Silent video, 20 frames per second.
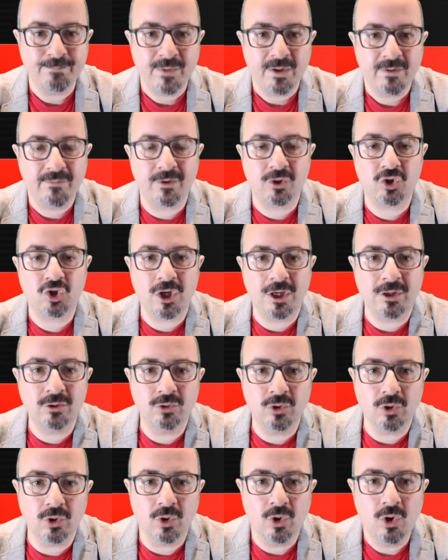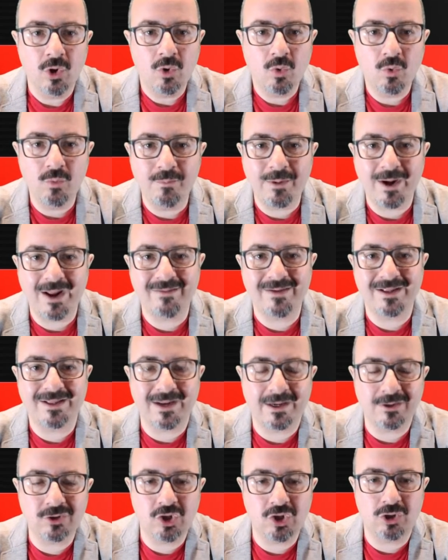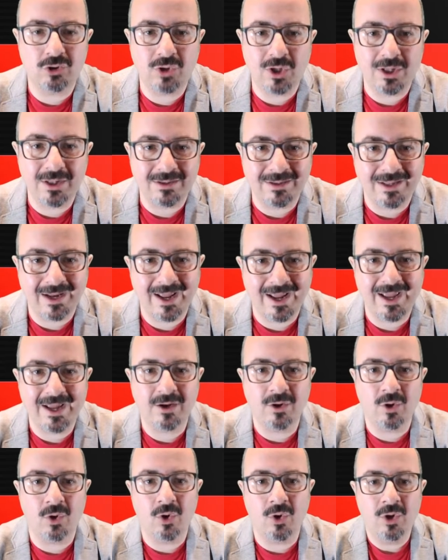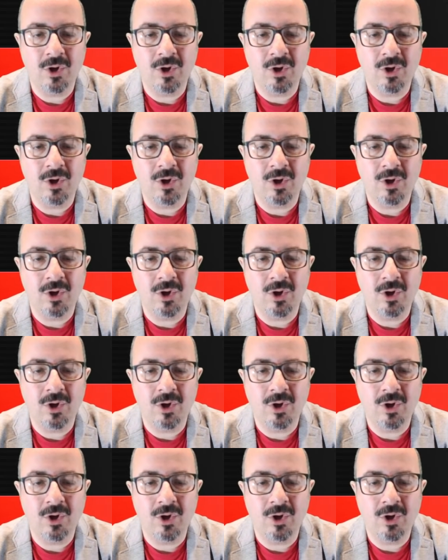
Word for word: facendo un breve tragitto in treno